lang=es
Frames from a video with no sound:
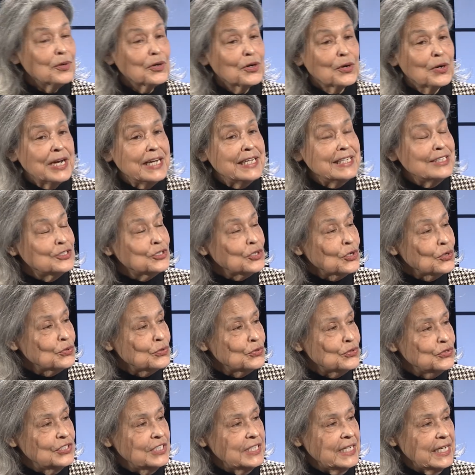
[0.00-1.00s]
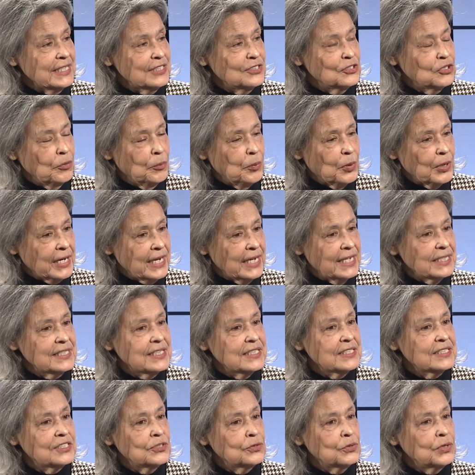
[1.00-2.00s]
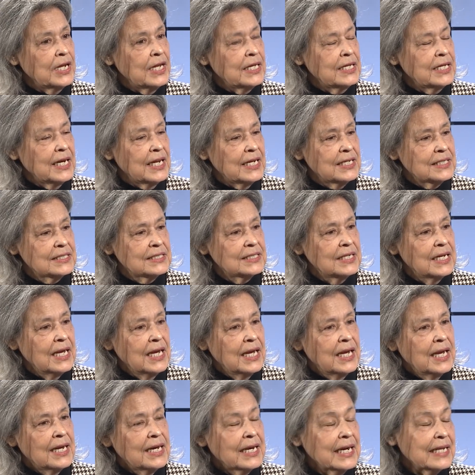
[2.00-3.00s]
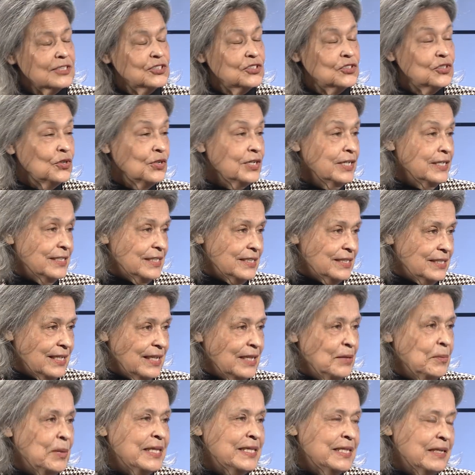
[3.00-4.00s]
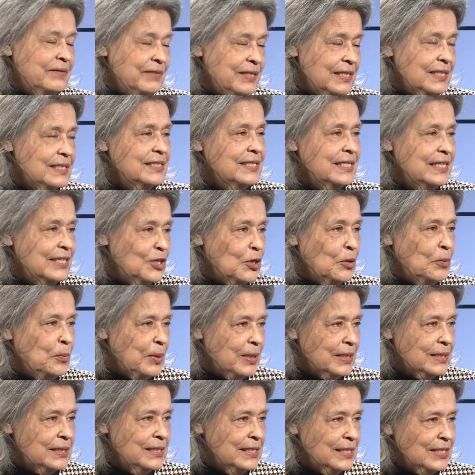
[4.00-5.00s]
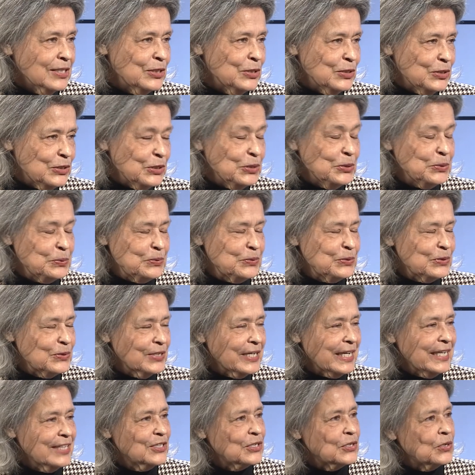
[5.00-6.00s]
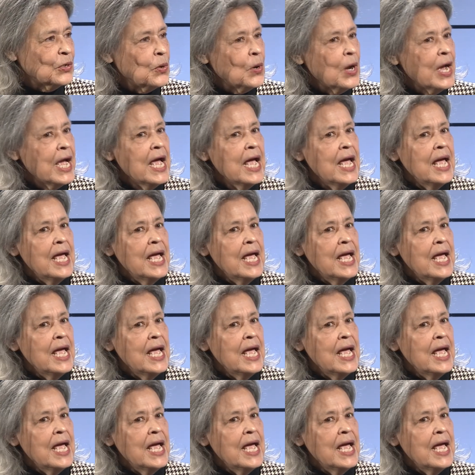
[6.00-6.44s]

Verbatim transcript: por introducir esto, porque esa es una de las razones, además de verte y compartir contigo un rato, ¿no?